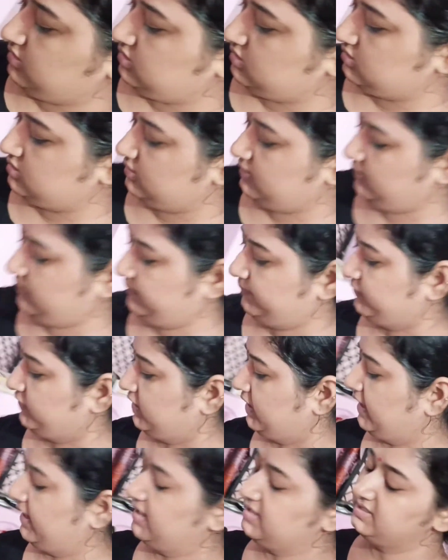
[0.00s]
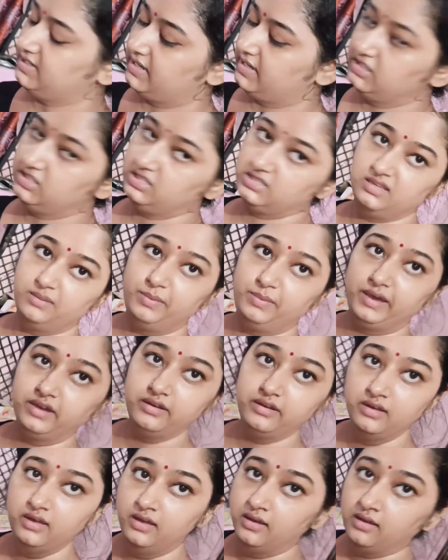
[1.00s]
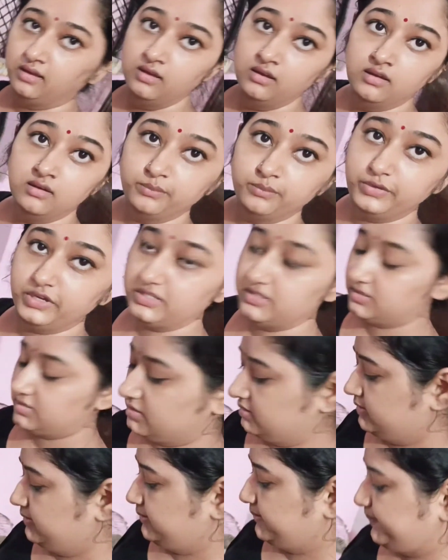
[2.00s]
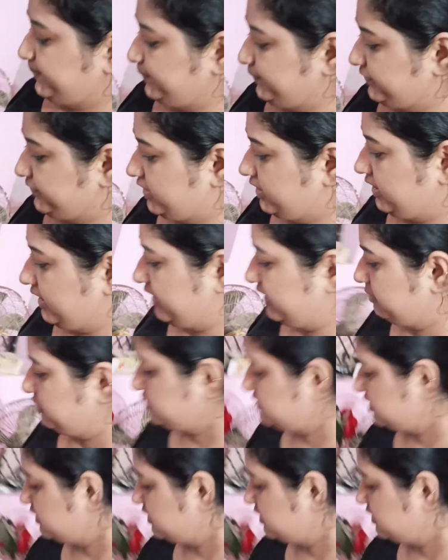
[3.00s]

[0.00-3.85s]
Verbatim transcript: चीज़ें हैं सारी चीज़ें पैक बस क्या ना बस